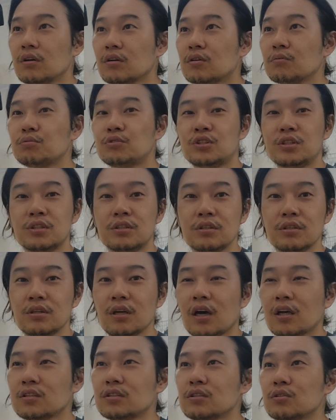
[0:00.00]
그럼
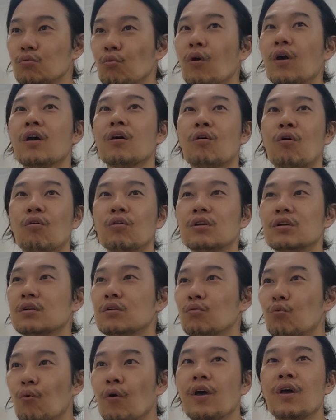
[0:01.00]
지들이 하지 왜
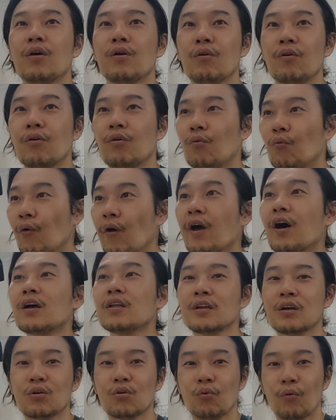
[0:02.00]
거기를 왜 왜
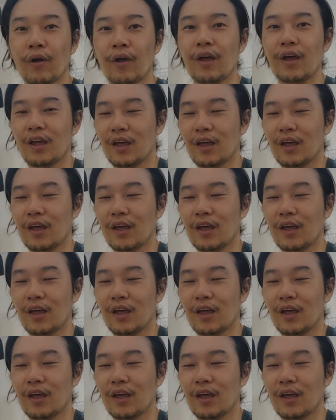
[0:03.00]
하냐고 왜?